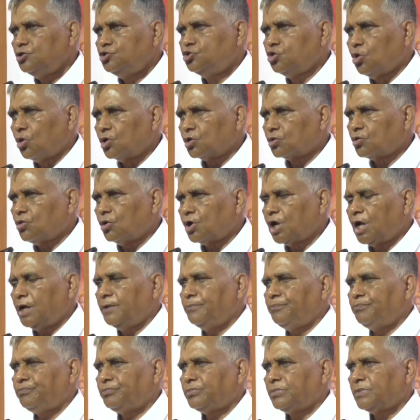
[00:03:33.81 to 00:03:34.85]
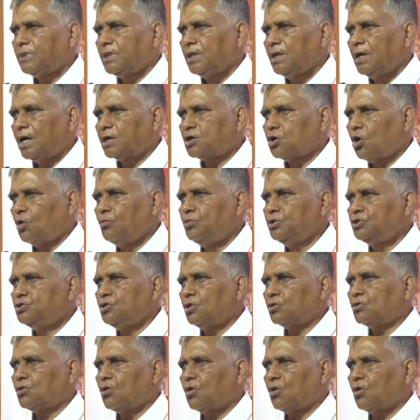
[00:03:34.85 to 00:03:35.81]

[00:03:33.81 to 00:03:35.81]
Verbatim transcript: জোর করে একটা অভিযোগ